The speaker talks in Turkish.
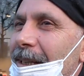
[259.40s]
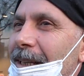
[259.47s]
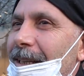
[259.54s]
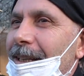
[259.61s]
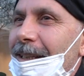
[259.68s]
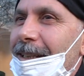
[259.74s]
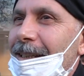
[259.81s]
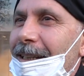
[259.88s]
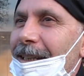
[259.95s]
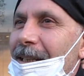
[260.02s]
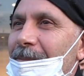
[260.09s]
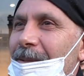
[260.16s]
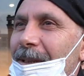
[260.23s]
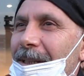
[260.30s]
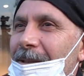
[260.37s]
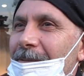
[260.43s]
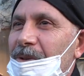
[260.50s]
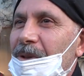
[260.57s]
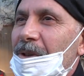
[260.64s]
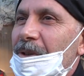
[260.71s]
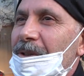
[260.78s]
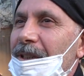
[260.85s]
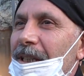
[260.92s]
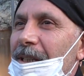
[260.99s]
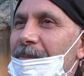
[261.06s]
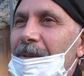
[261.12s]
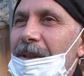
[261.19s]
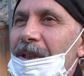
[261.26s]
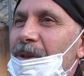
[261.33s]
Valla ne yaparım?
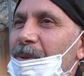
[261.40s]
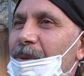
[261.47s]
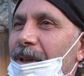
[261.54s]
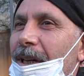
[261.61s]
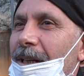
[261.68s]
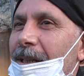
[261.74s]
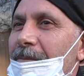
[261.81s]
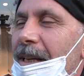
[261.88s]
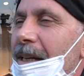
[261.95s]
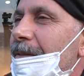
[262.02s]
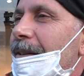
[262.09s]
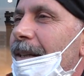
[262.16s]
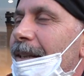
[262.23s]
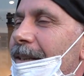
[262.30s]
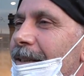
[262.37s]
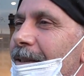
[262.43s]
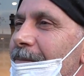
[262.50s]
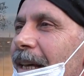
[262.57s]
Çocuğa bir iş kurarım, ev alırım.